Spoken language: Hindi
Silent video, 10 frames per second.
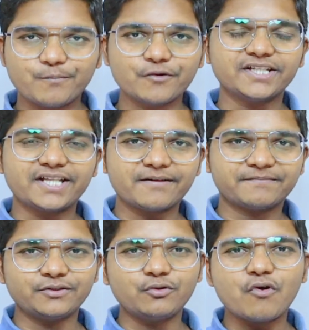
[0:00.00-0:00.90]
ओप्पो की
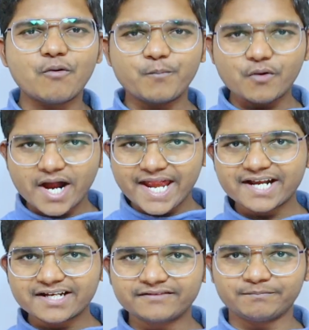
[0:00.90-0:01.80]
तरफ से तो ओप्पो का
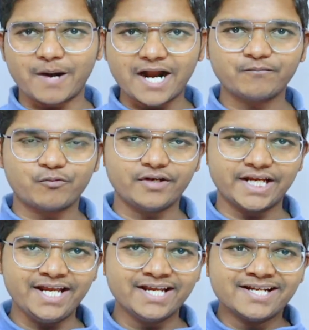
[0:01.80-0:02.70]
एक स्मार्टफोन है